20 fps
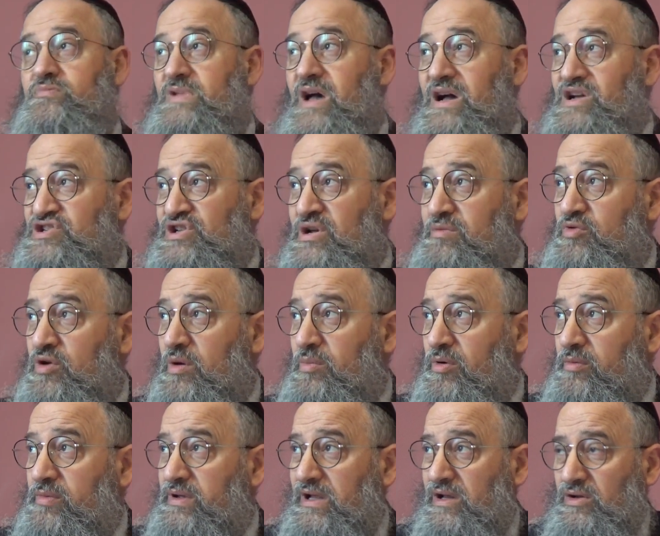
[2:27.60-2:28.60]
Hachem lui a
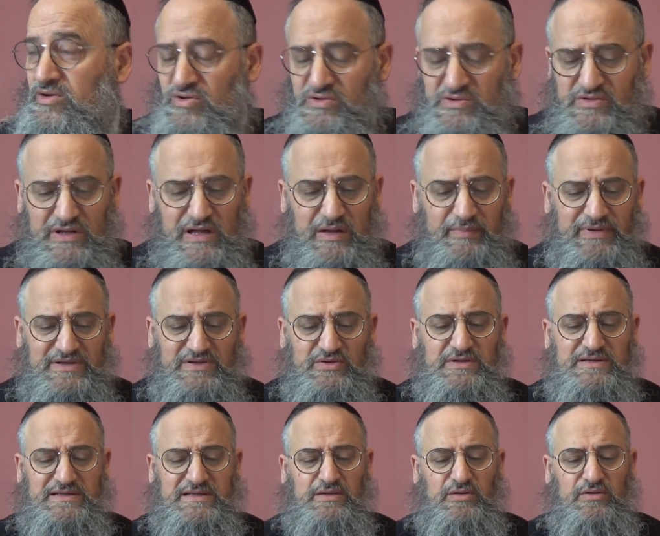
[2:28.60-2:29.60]
promis quelque chose. On a l'impression
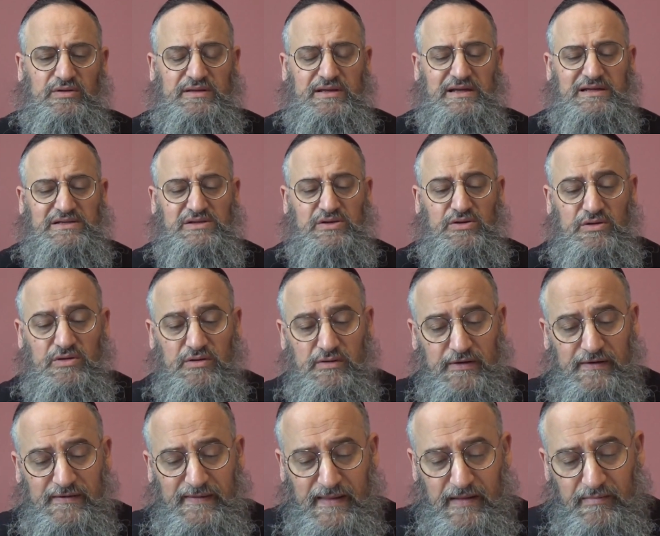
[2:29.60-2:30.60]
ici dans le texte que
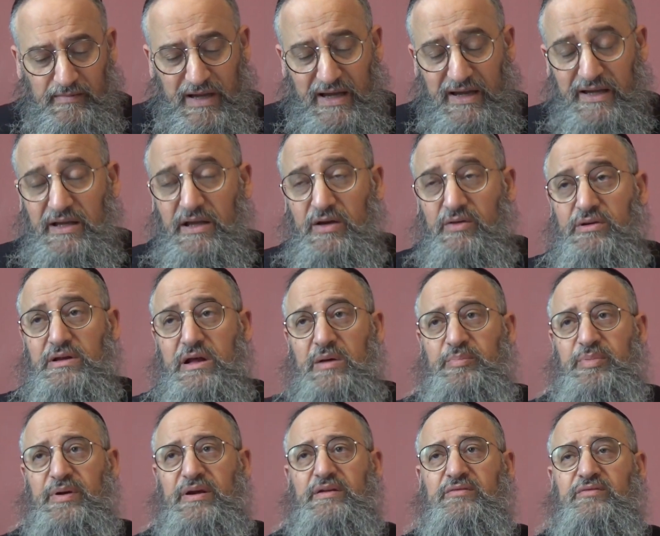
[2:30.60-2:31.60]
bah, il a eu de la
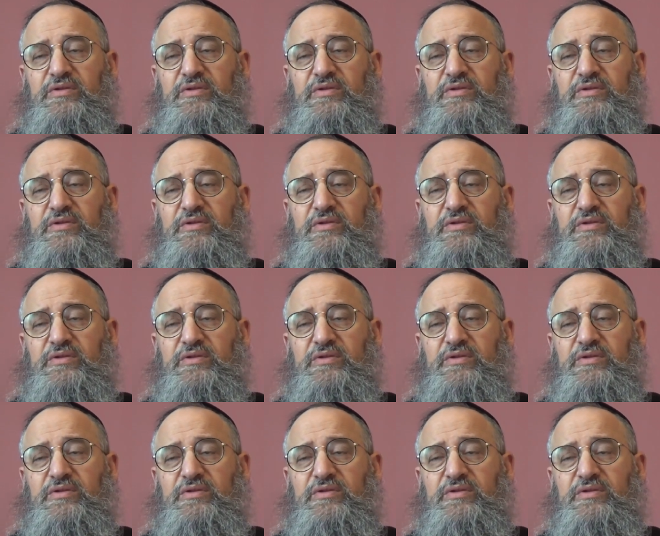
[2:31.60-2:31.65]
peine.